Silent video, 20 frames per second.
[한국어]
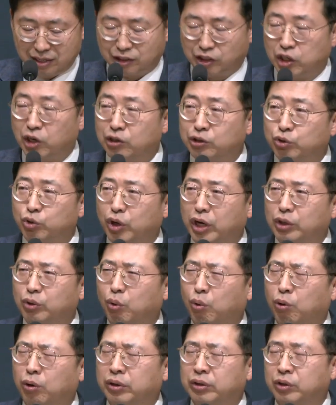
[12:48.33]
정욕의
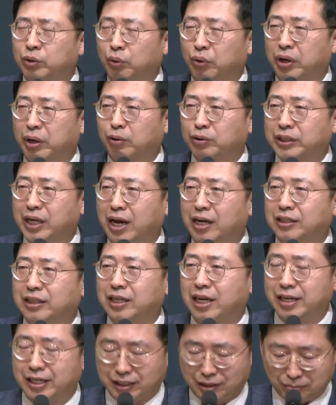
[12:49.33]
노예로
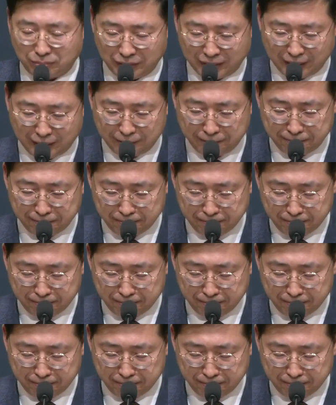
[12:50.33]
살지 않았습니다.